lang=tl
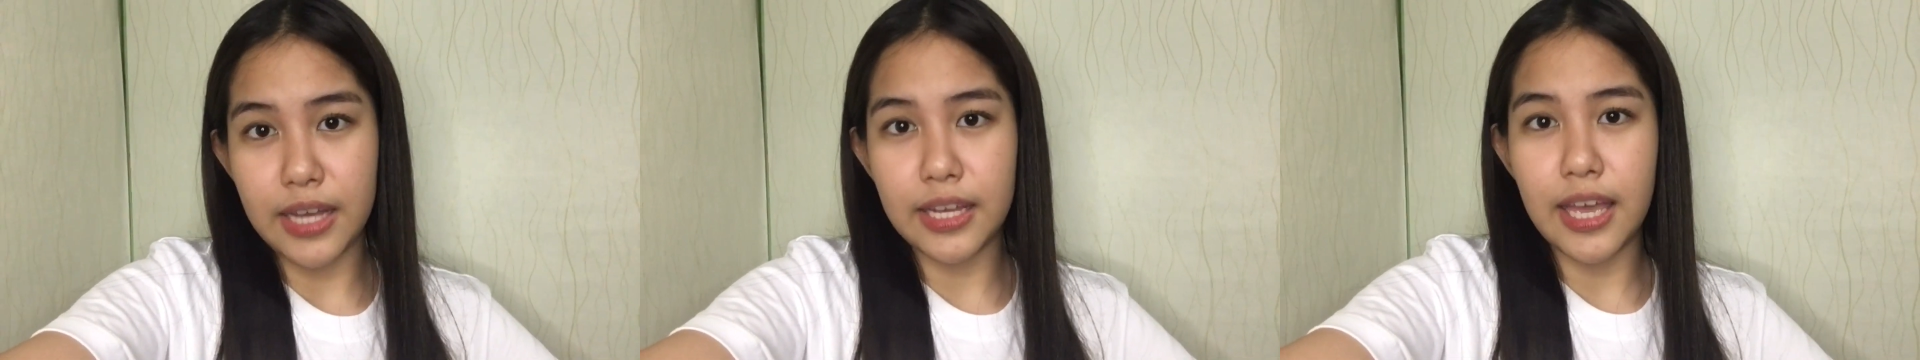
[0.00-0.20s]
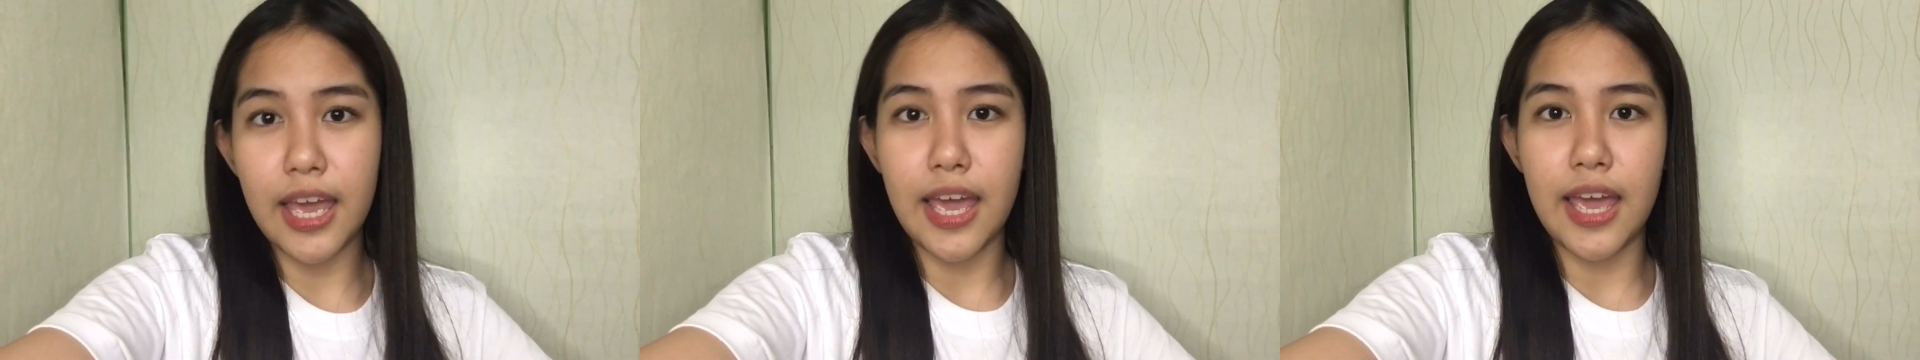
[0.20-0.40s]

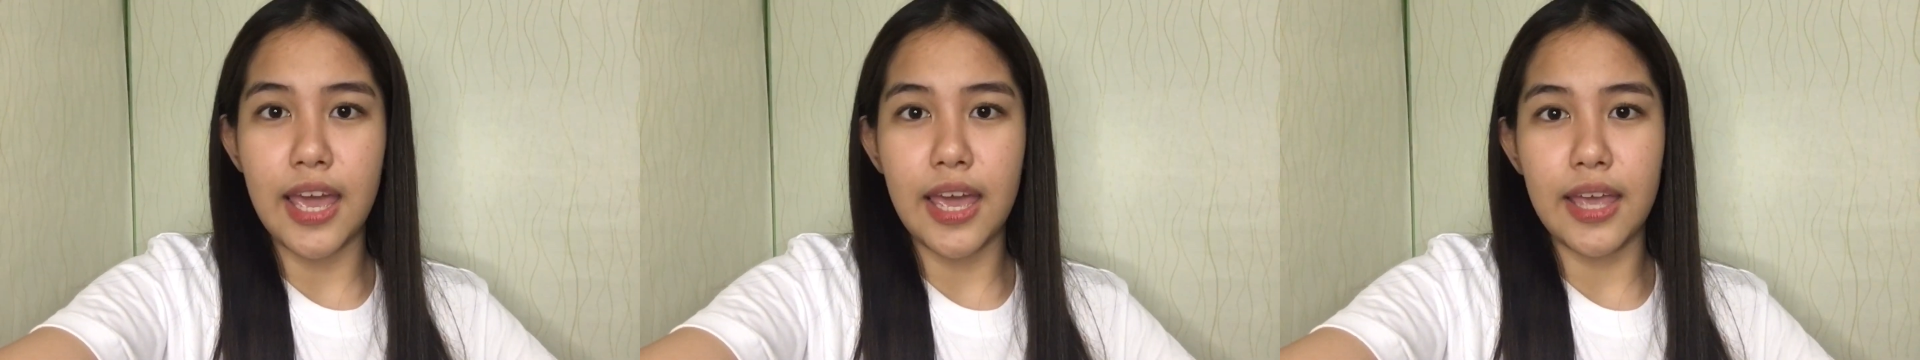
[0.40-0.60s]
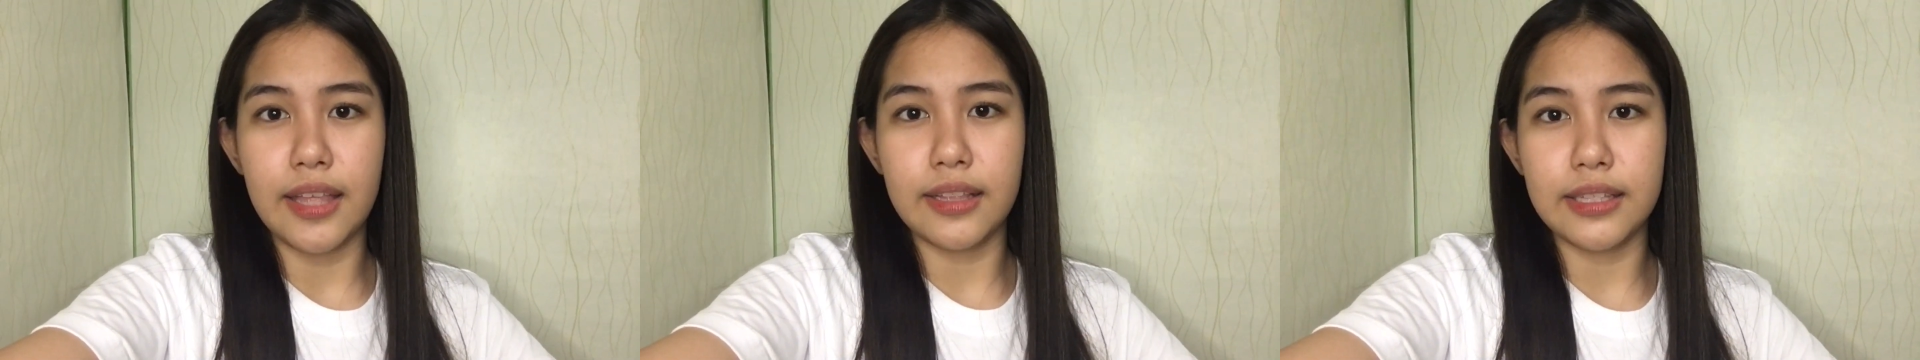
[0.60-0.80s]

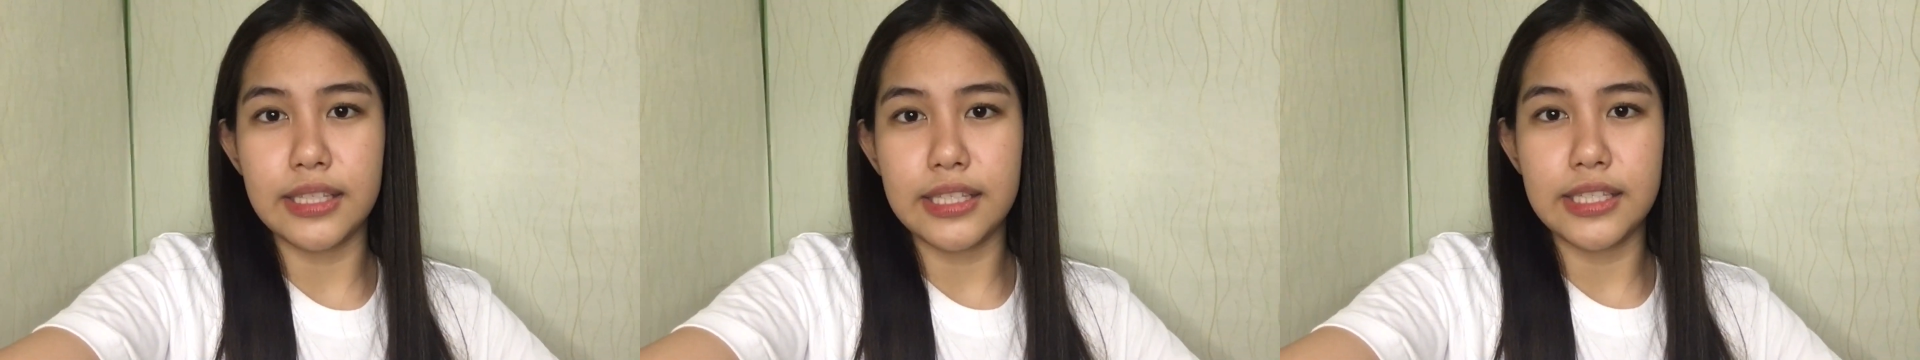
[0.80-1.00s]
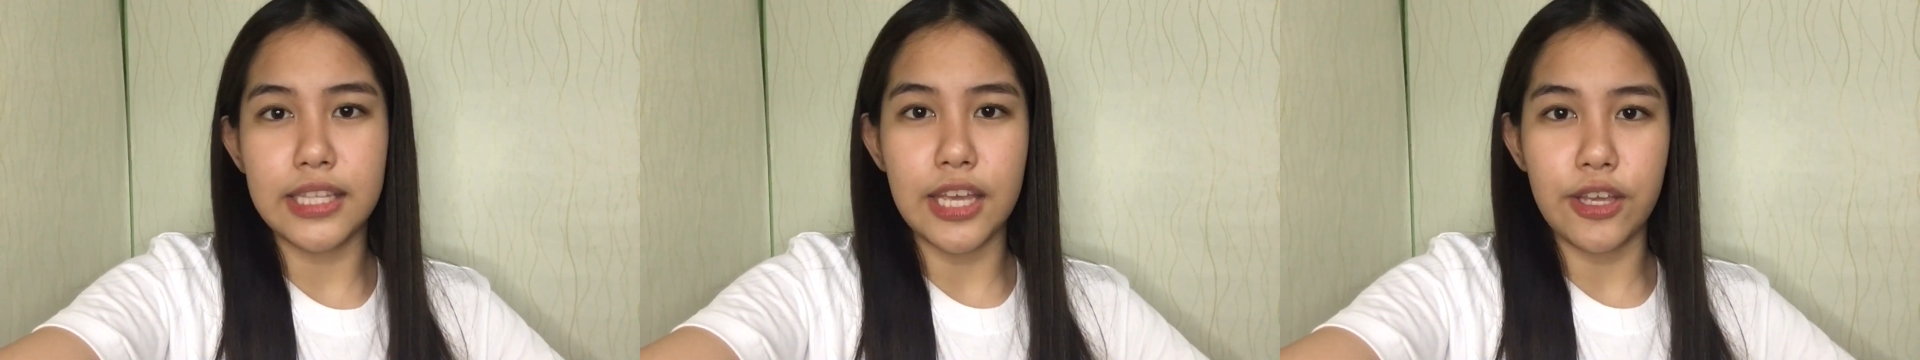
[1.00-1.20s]
And,
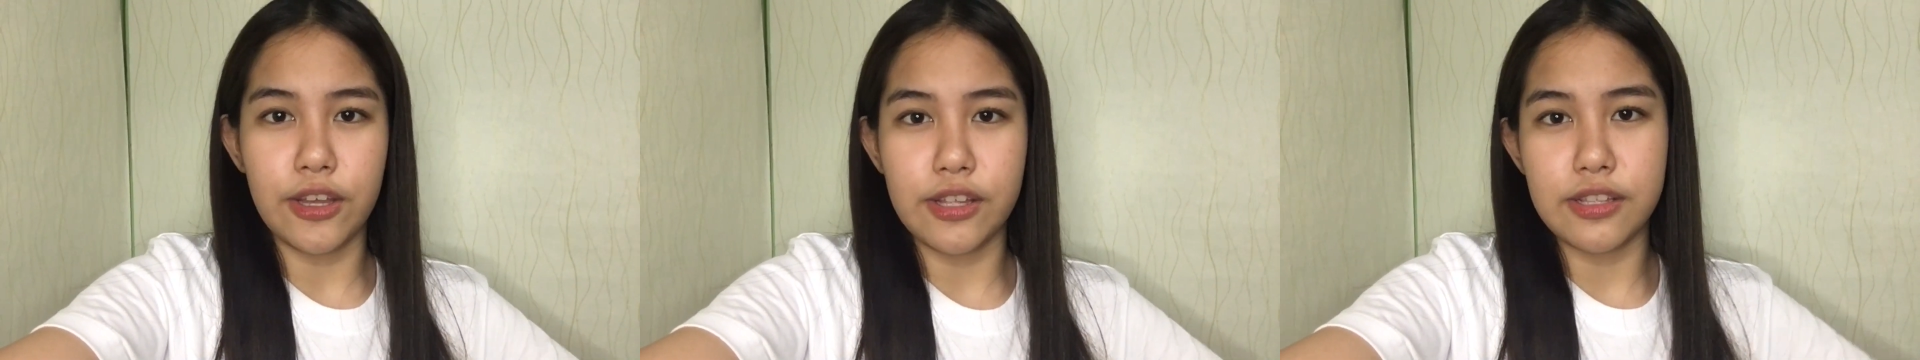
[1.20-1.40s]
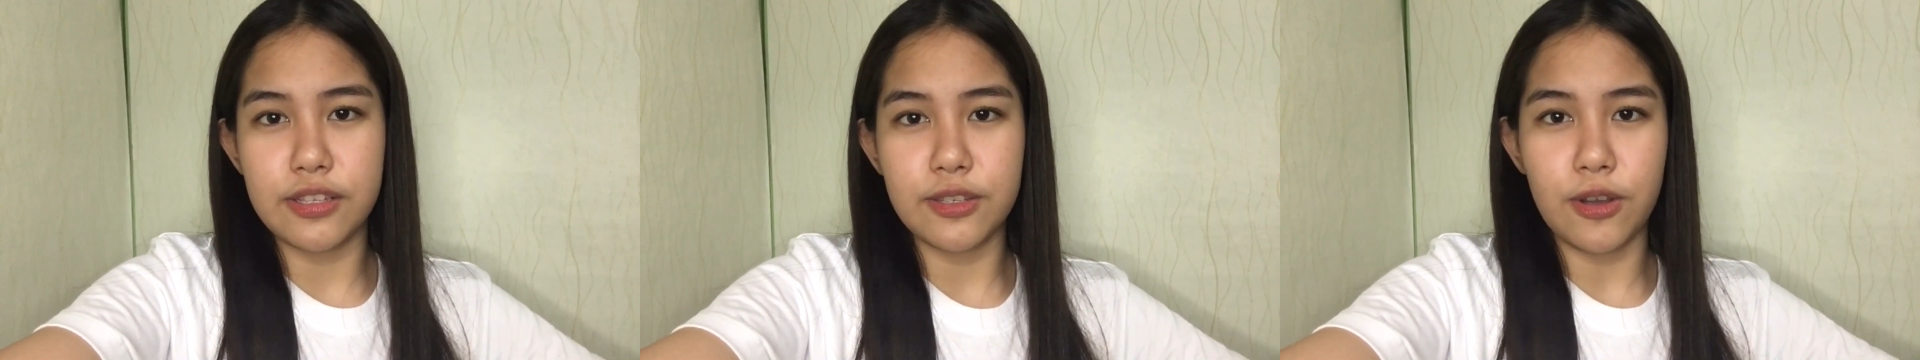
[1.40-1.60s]
ayun,
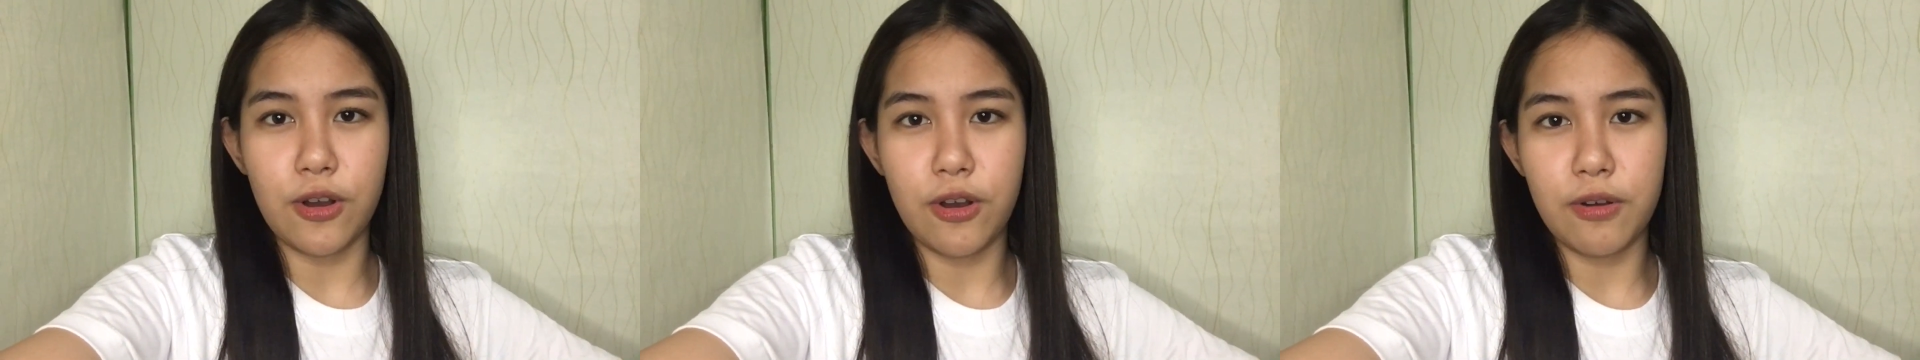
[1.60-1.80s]
so,